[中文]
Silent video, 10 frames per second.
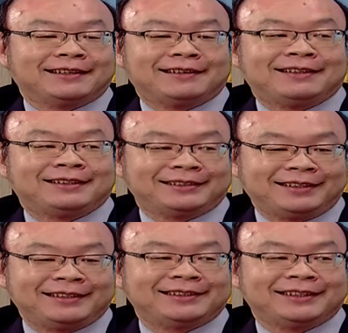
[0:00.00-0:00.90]
是是
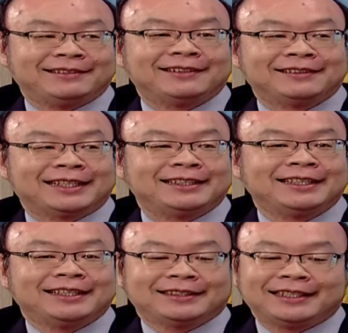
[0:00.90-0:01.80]
是。对我就跟
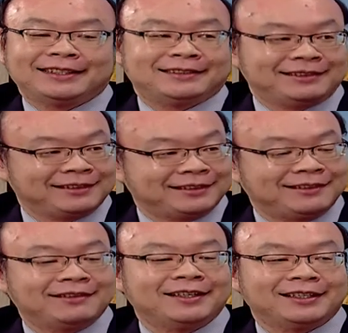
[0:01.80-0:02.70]
处处都有嫌疑。
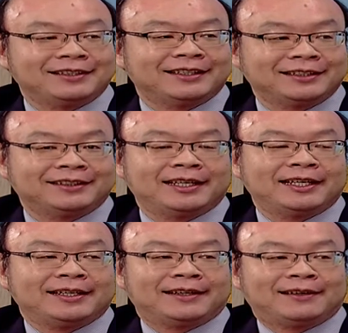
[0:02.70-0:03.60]
对对对。
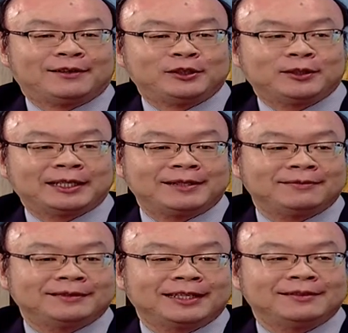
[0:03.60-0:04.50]
哦，我就
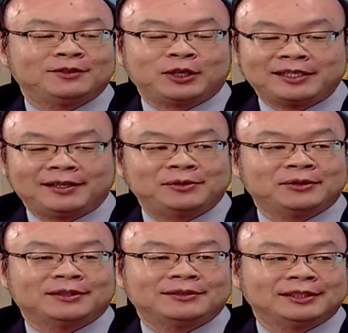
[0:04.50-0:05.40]
跟跟学生
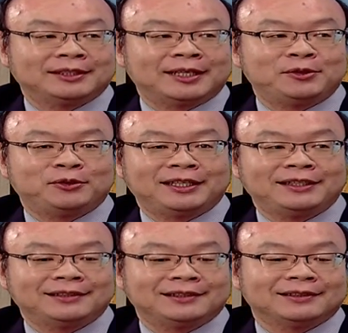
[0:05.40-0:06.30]
说，或是跟住院
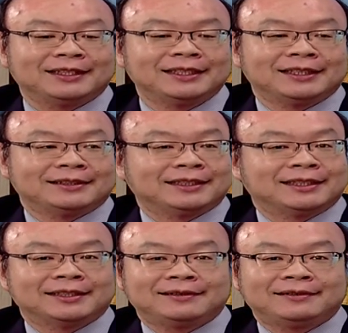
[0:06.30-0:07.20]
医师说，这
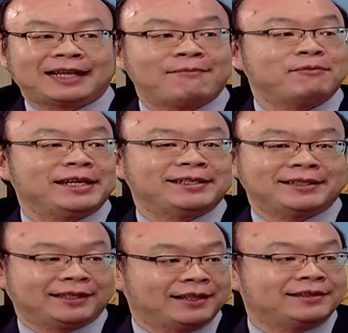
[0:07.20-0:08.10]
个看病其
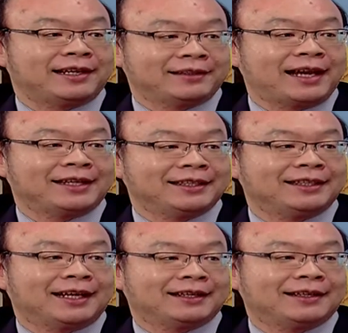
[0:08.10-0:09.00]
实跟侦探一
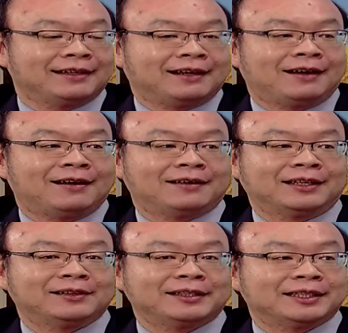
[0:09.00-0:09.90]
样。啊是是是。
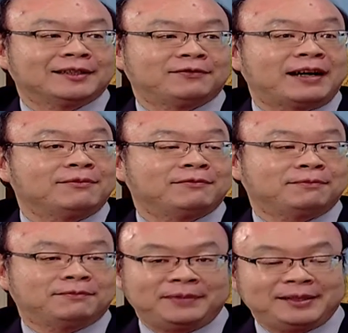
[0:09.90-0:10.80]
到底这个翻。
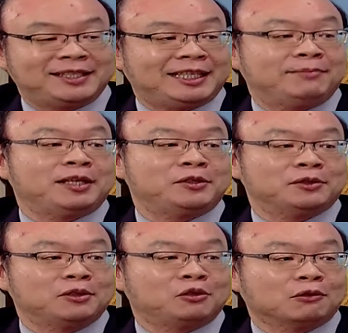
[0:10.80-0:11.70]
病疾病就
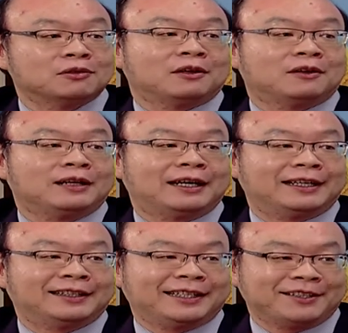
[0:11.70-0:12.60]
是凶手，对对
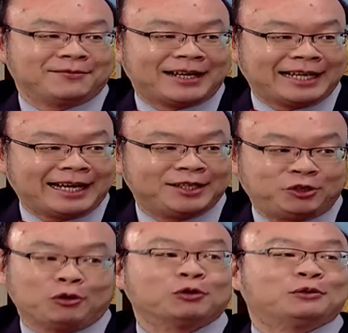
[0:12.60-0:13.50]
对，也是要有
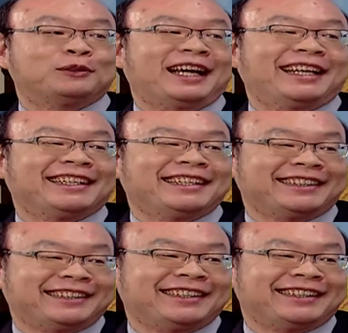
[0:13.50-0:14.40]
智慧的，也
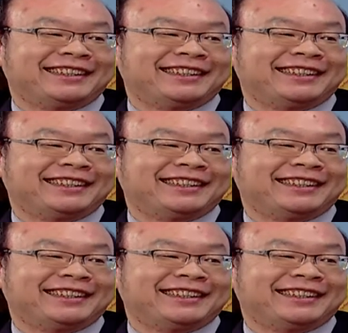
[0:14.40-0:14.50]
有智